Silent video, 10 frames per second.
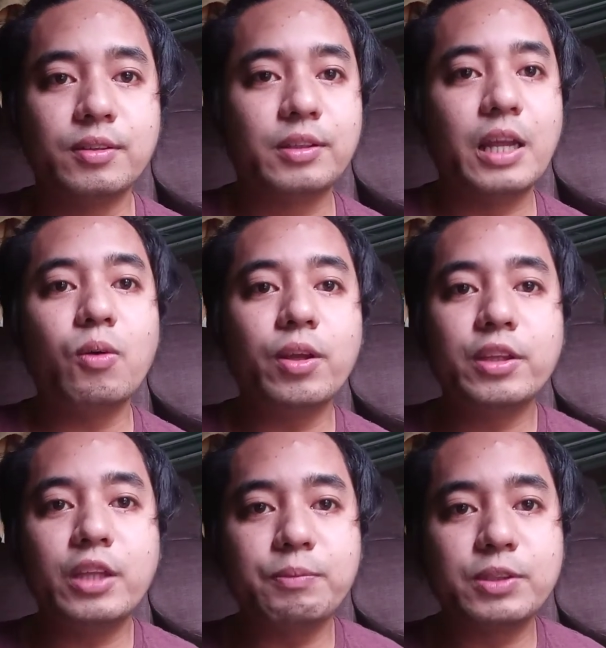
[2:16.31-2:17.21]
dalawang
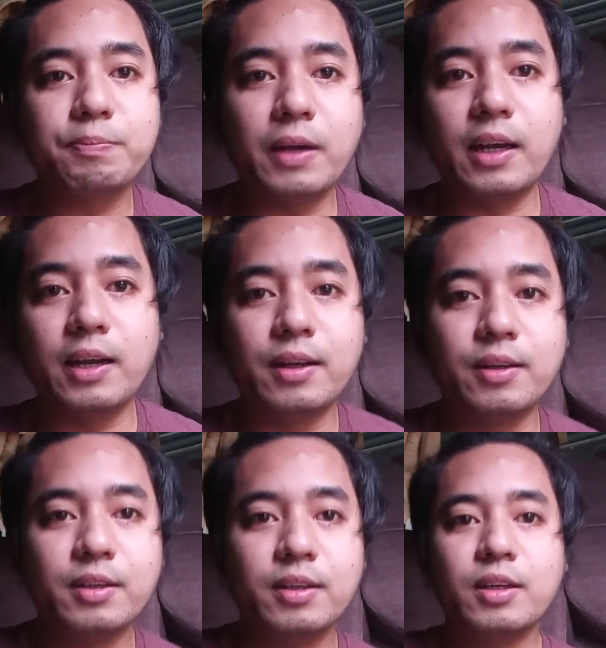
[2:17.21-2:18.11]
tips para
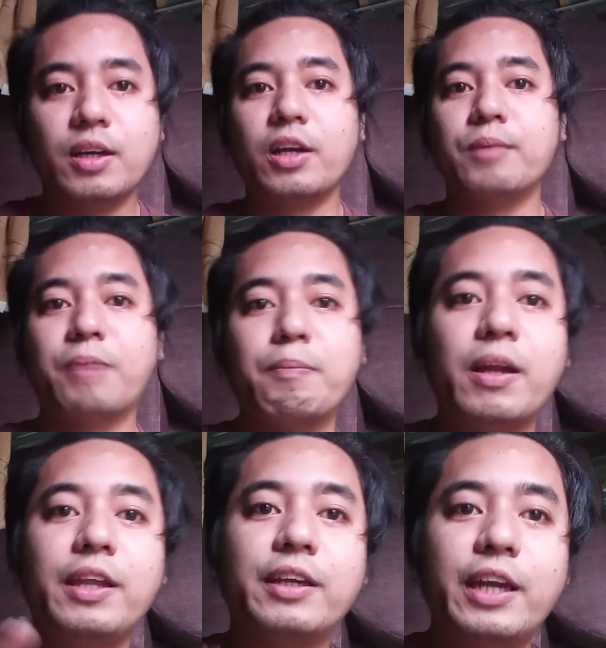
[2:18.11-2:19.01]

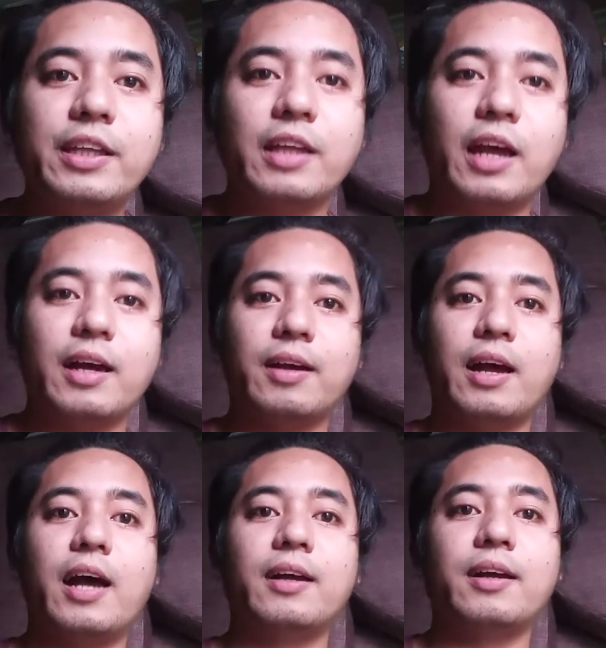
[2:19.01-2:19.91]
pabalikin ang
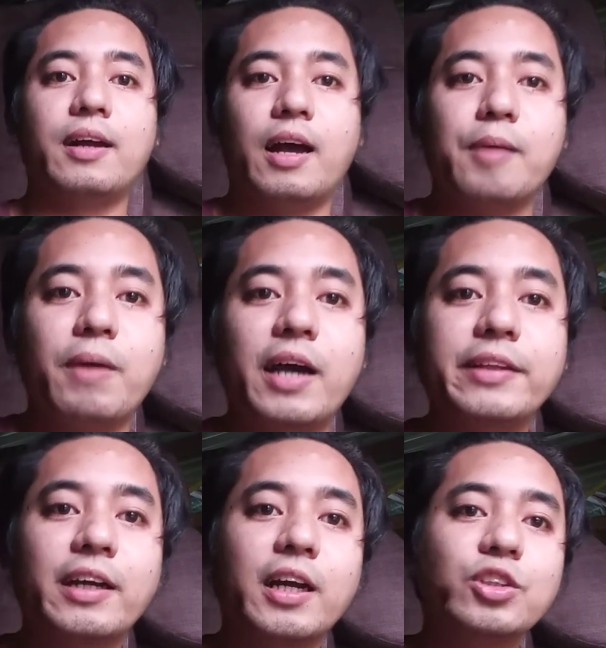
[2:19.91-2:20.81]
uh, ang
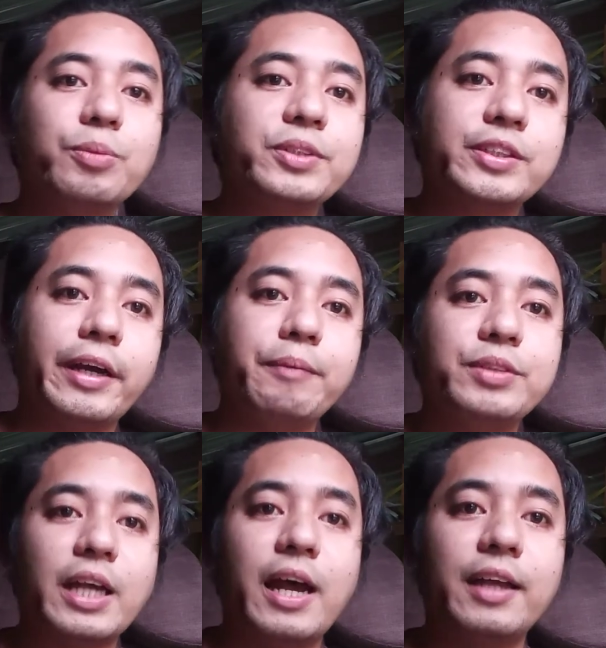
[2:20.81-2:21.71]
mga nag-unsubscribe
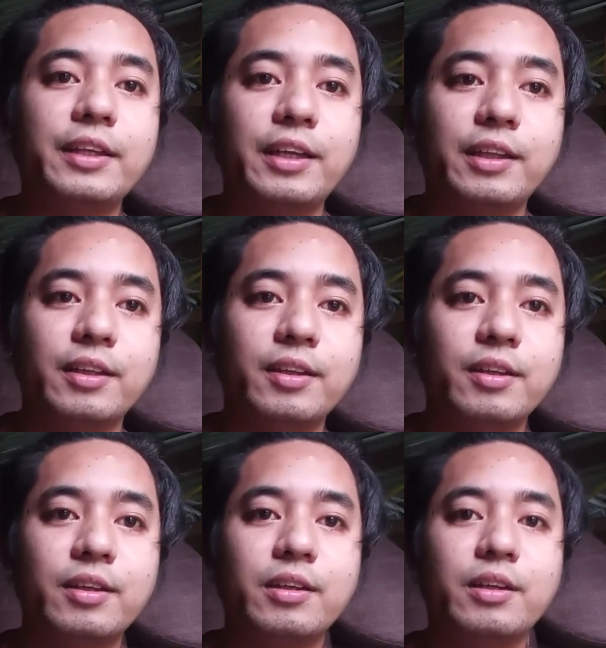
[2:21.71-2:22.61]
sa atin.
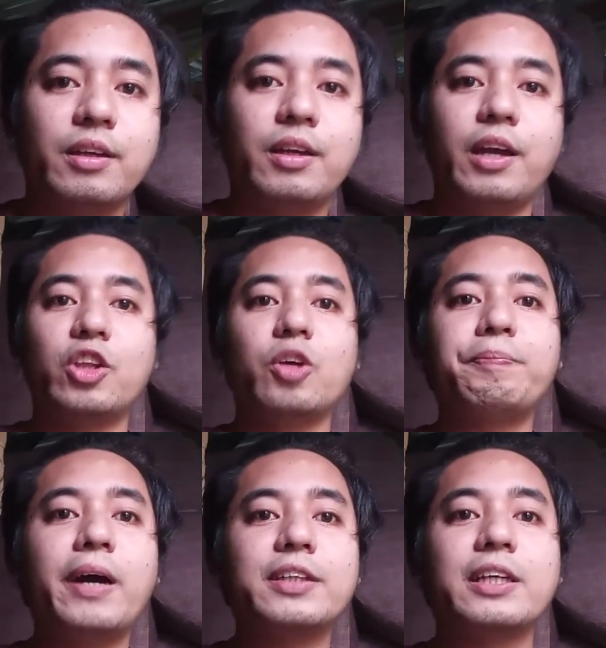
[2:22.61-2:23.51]
Ito
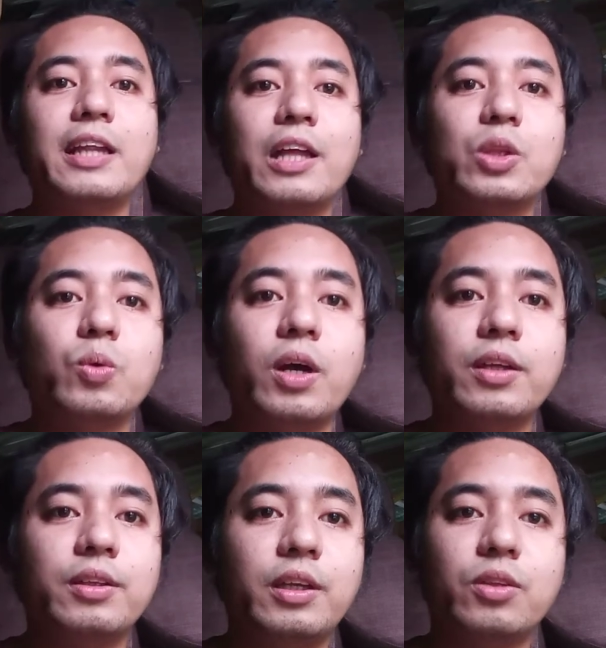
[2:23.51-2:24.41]
para sa lahat to, ah,
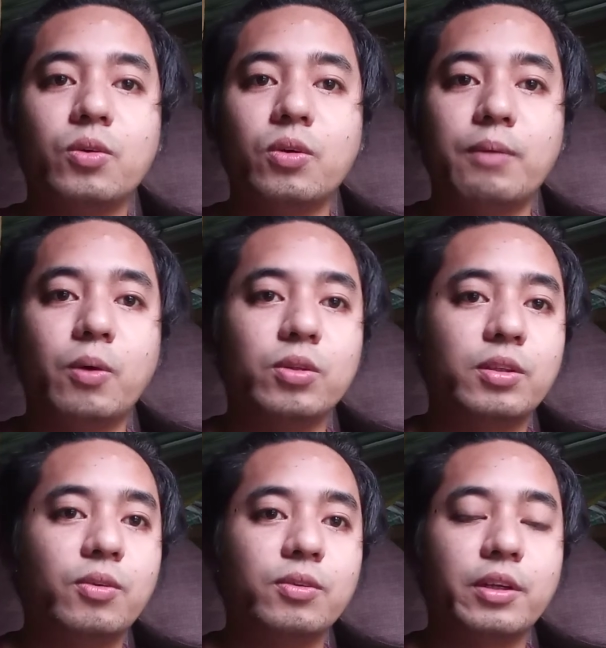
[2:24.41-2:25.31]
hindi to about
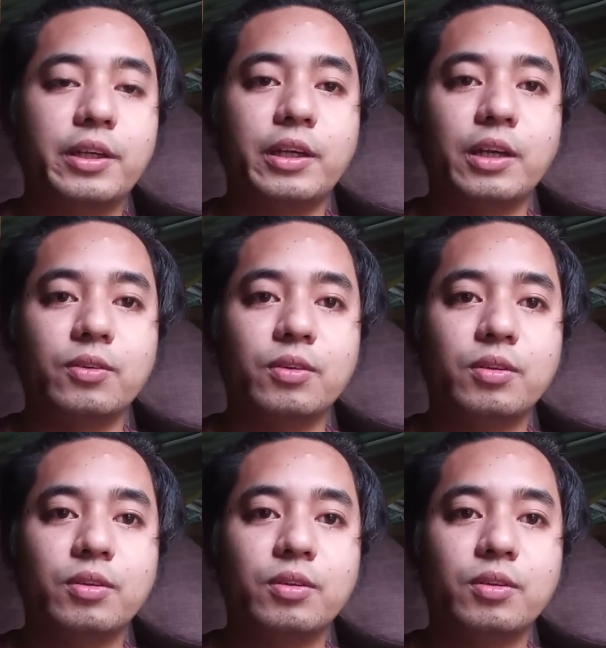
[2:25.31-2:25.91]
doon kay ano,